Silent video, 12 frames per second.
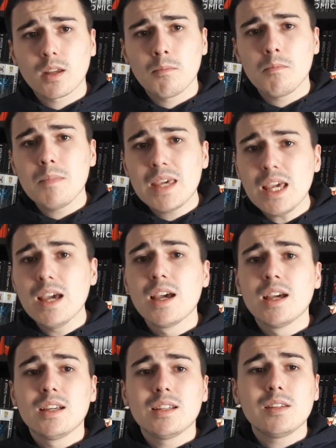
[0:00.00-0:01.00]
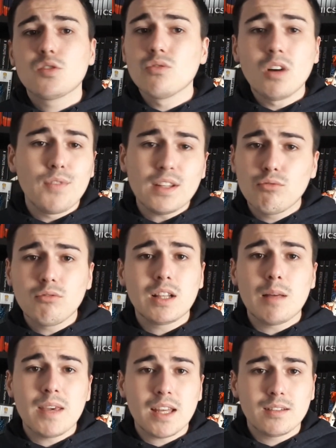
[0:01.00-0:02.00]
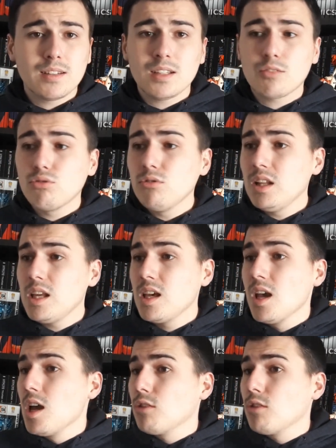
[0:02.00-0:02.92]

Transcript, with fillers: mais ils ont en fait toute la merde, c'est-à-dire toutes les,